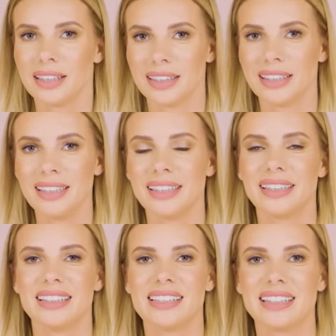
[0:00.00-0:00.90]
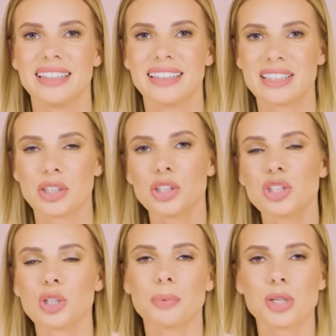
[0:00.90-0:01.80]
i y, coś,
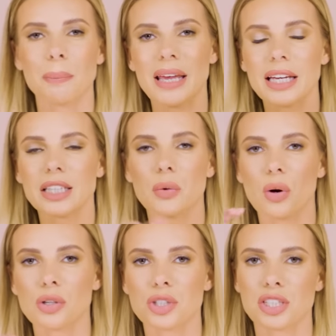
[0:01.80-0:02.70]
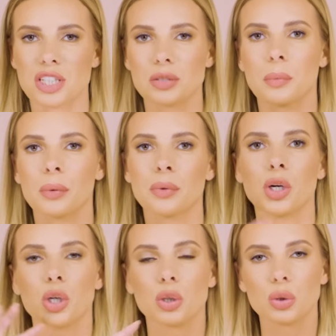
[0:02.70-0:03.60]
co przepięknie łączy ze sobą
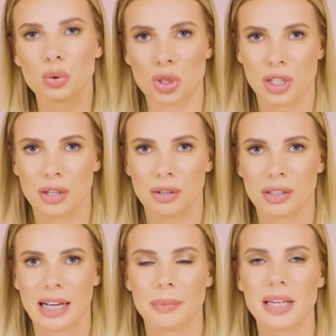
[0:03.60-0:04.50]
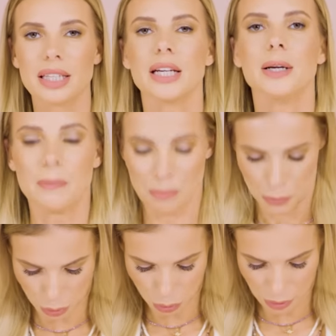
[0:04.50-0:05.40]
różne kolory kamieni,
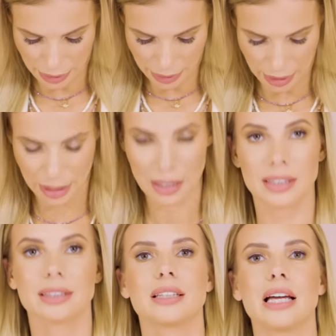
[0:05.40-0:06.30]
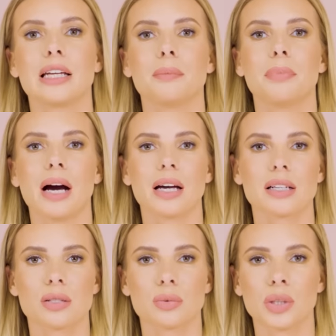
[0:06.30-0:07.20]
to tutaj y, ten
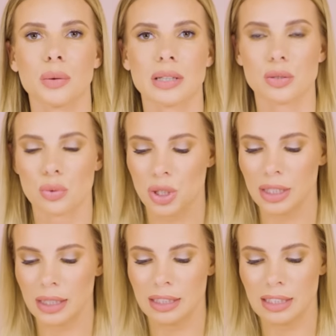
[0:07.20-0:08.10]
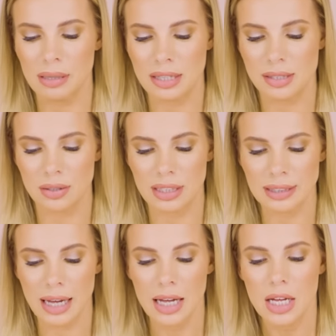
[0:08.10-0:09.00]
bardzo długi łańcuszek i ta
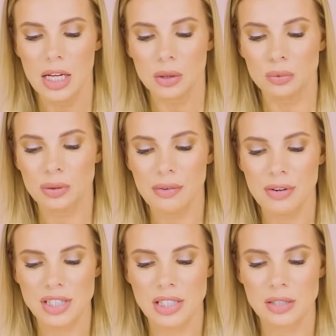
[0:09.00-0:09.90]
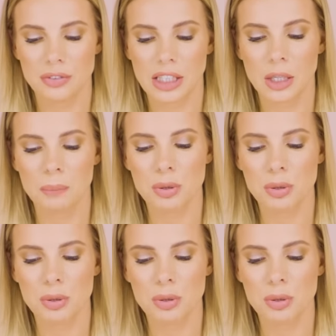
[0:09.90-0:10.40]
bransoletka, która właśnie jest w takich